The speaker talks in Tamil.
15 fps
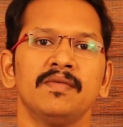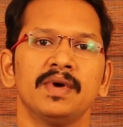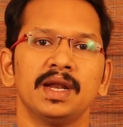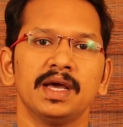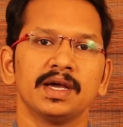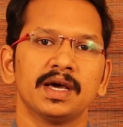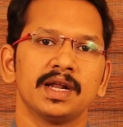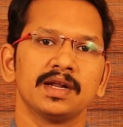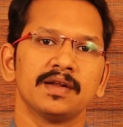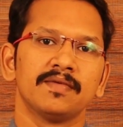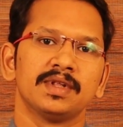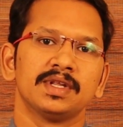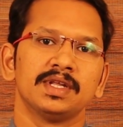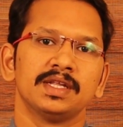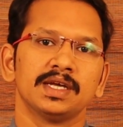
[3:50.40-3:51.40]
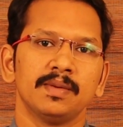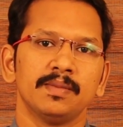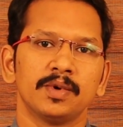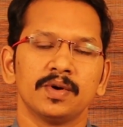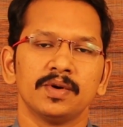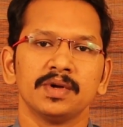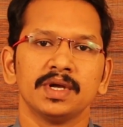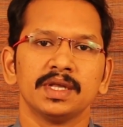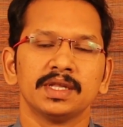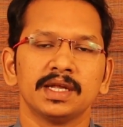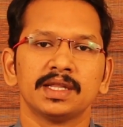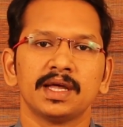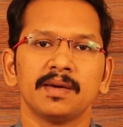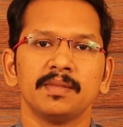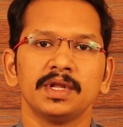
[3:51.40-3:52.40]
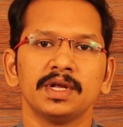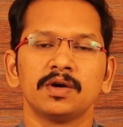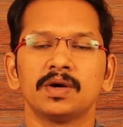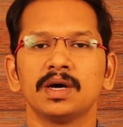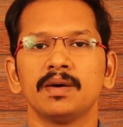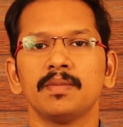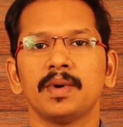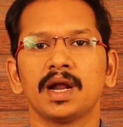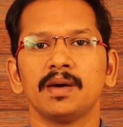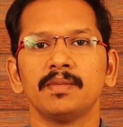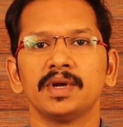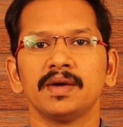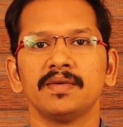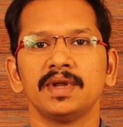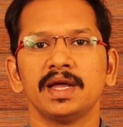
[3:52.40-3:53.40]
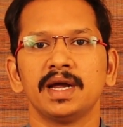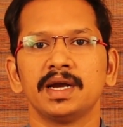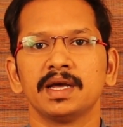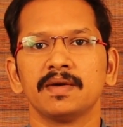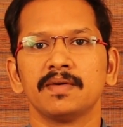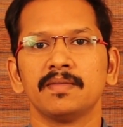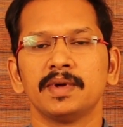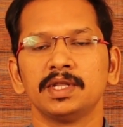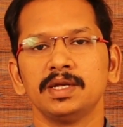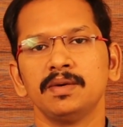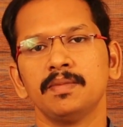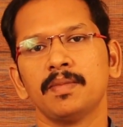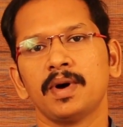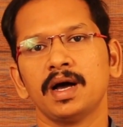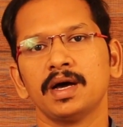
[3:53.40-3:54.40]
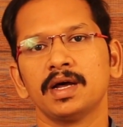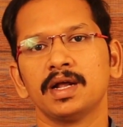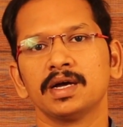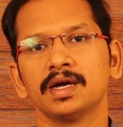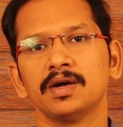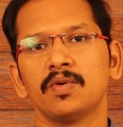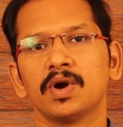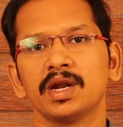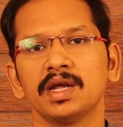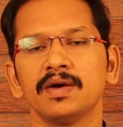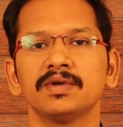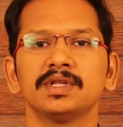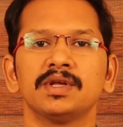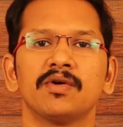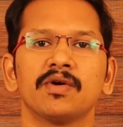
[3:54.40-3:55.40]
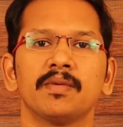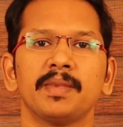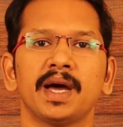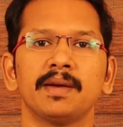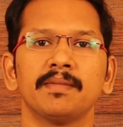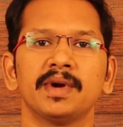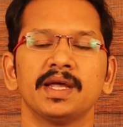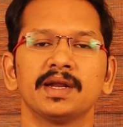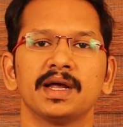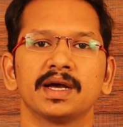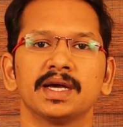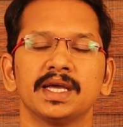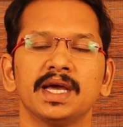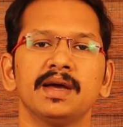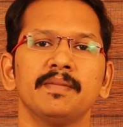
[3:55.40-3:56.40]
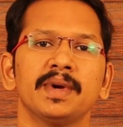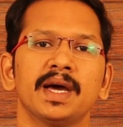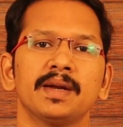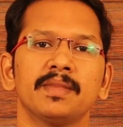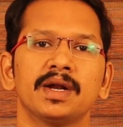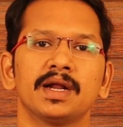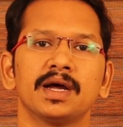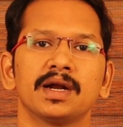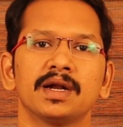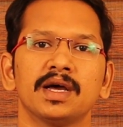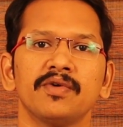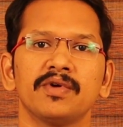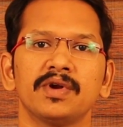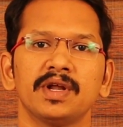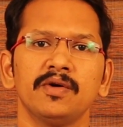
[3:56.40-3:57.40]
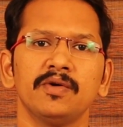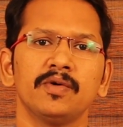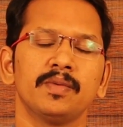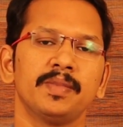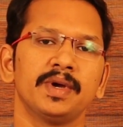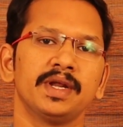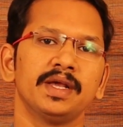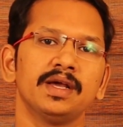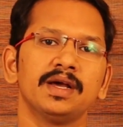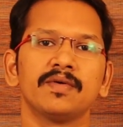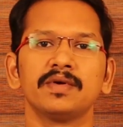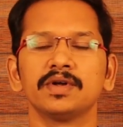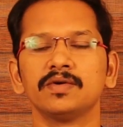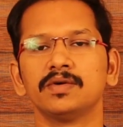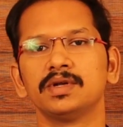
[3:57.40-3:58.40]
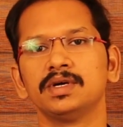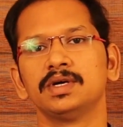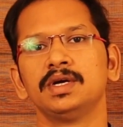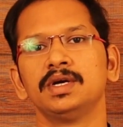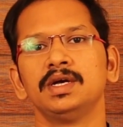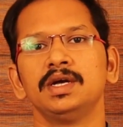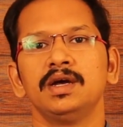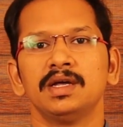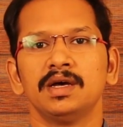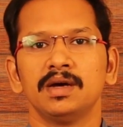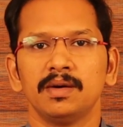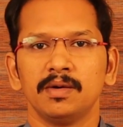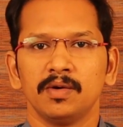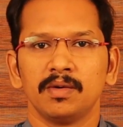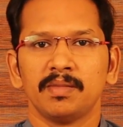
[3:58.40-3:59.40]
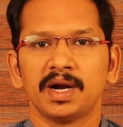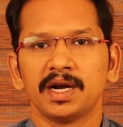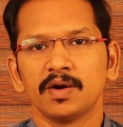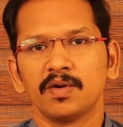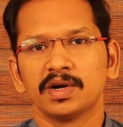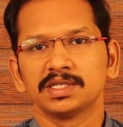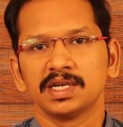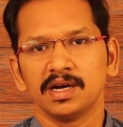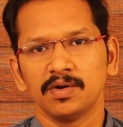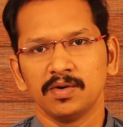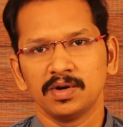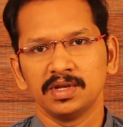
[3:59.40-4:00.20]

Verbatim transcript: வெள்ளைக்காரர்கள் வந்ததுக்கப்புறம் இந்த தமிழர்களோட பாரம்பரிய விளையாட்டை வந்து பார்க்குறாங்க உடனே வந்து அவங்க பேன் பண்ணிடுறாங்க ஏன் பேன் பண்ணுறாங்கன்னா இவங்களாம் ஒரு பெரிய அவங்களுக்கு ஒரு ஒரு மண்டை குடச்சலாக